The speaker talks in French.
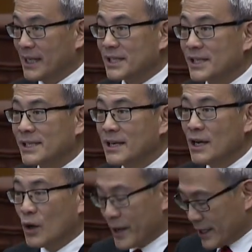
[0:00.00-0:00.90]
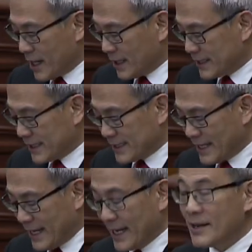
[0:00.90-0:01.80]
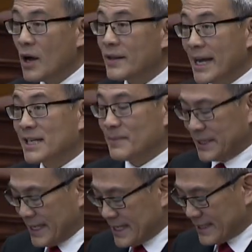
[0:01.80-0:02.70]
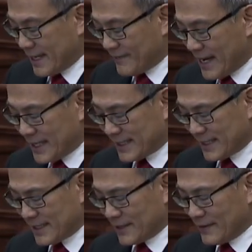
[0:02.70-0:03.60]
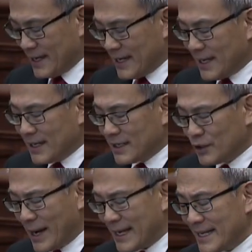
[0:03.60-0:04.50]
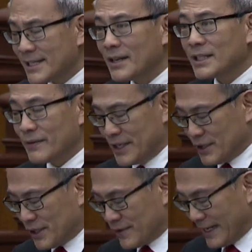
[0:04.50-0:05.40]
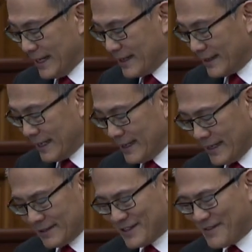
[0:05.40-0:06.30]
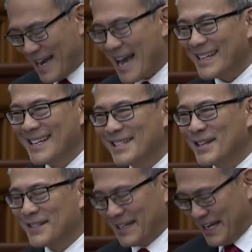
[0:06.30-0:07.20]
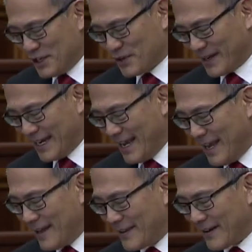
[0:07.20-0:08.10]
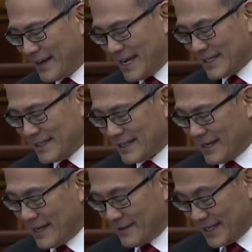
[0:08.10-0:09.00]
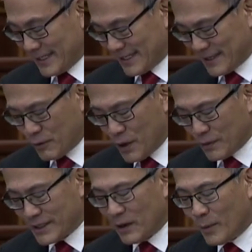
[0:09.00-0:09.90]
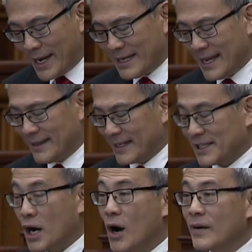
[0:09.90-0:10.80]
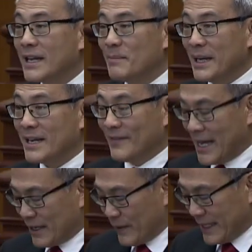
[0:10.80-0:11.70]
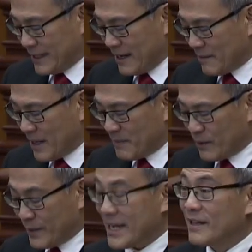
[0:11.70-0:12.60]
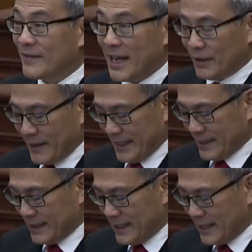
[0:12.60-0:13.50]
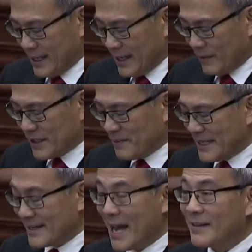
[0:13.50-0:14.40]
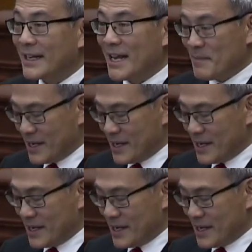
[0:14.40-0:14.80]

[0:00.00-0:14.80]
c'est-à-dire euh, ne consultez pas l'écologiste, le biologiste ou les, ceux qui ont l'expertise pour euh, insulter, pour ajouter l'insulte à l'injure. Voici cette citation. Une terre humide est déjà évaluée, peut être réévaluée.